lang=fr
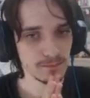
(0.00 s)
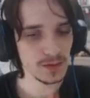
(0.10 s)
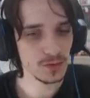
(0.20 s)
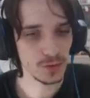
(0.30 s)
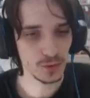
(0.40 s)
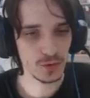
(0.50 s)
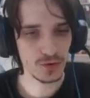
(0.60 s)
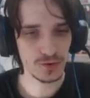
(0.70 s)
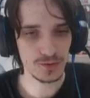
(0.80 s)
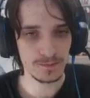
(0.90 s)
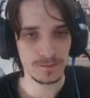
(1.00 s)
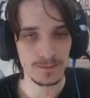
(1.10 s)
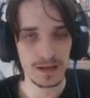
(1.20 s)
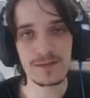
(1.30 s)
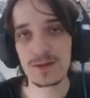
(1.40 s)
sur le jeu
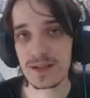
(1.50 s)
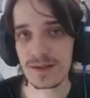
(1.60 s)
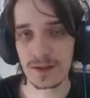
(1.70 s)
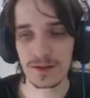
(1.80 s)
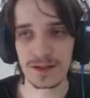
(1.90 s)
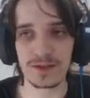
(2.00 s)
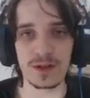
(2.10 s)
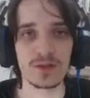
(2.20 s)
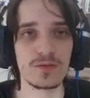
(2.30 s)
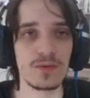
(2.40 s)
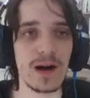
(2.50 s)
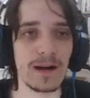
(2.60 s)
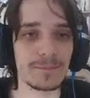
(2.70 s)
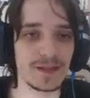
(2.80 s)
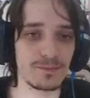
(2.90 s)
avant qu'il sorte Histoire de
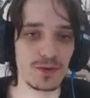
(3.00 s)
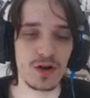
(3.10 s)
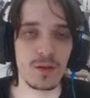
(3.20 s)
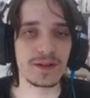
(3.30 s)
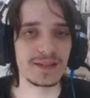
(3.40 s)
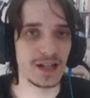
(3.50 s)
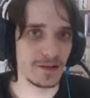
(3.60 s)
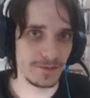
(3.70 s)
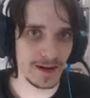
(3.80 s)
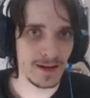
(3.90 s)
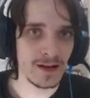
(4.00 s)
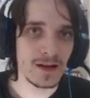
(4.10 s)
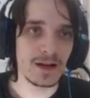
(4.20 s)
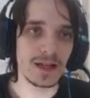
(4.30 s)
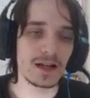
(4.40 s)
voir un petit peu comment était l'alpha.
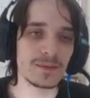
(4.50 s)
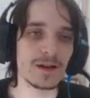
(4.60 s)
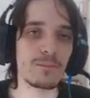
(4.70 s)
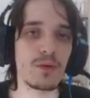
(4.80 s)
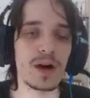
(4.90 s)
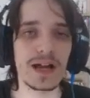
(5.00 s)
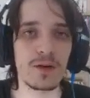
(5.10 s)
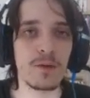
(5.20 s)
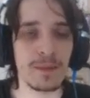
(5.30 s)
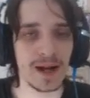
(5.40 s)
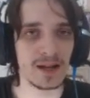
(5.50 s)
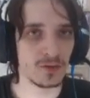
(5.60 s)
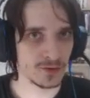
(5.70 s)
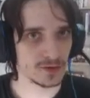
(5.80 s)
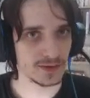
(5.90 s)
Et comme ça, on pourra la comparer
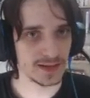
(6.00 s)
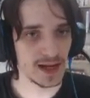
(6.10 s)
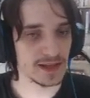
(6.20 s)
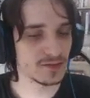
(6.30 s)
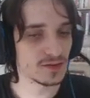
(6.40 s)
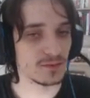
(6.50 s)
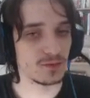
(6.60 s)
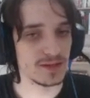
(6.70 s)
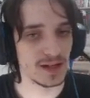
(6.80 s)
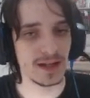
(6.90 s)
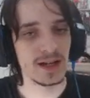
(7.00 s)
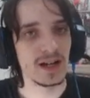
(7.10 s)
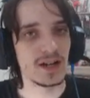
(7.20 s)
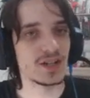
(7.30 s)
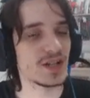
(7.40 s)
quand le jeu sortira. Est-ce que ça vous dirait
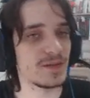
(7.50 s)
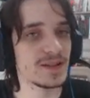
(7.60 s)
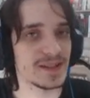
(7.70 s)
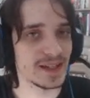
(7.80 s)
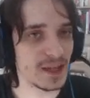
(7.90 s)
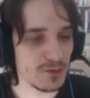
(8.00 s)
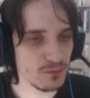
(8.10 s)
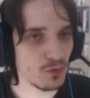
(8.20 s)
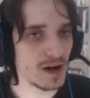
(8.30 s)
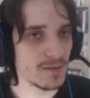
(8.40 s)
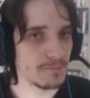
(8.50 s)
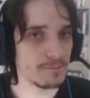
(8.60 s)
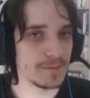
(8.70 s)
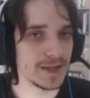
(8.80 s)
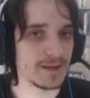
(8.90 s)
J'ai déjà fait une série il y a 8 mois,
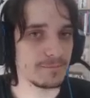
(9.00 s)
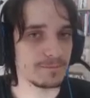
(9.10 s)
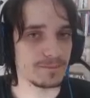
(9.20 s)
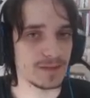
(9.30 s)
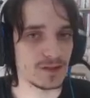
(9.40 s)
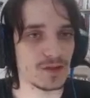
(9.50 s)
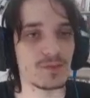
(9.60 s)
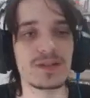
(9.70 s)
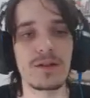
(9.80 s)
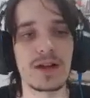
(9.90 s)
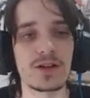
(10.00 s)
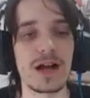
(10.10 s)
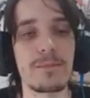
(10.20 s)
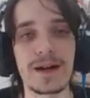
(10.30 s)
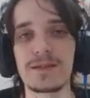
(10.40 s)
mais est-ce que ça veut dire voilà, que je
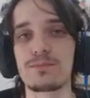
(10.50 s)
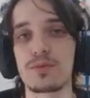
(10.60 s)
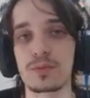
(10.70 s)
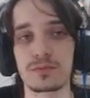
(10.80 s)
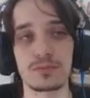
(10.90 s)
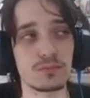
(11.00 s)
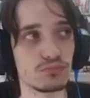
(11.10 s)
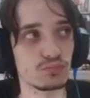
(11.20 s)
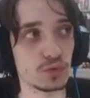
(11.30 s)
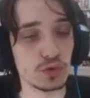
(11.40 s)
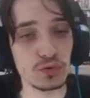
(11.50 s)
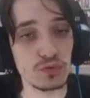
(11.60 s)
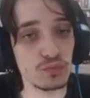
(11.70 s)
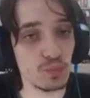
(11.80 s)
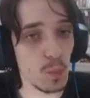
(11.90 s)
la reprenne pour deux,
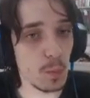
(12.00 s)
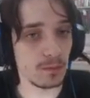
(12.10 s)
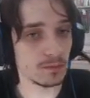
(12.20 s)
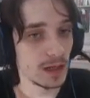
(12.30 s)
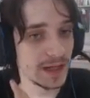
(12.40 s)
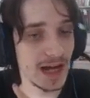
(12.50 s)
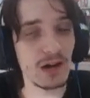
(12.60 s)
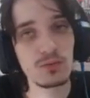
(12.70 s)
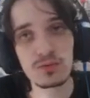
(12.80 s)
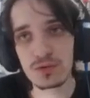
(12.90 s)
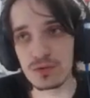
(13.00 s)
allez, un ou deux